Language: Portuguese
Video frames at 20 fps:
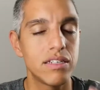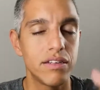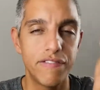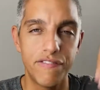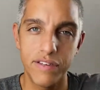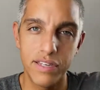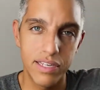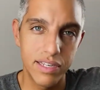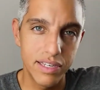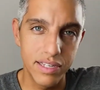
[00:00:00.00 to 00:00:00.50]

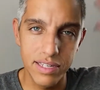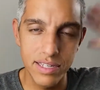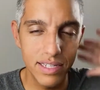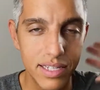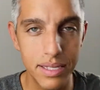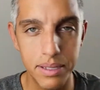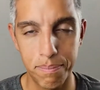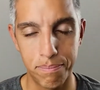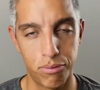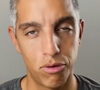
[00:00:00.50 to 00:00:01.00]
enfim,
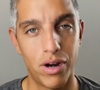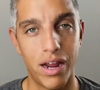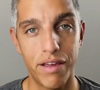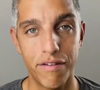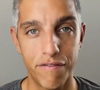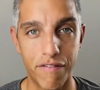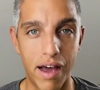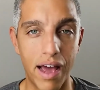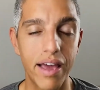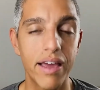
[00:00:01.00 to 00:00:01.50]
e por aí
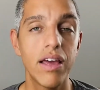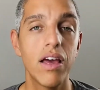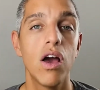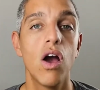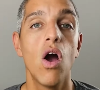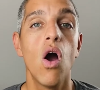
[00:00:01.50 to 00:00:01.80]
vai.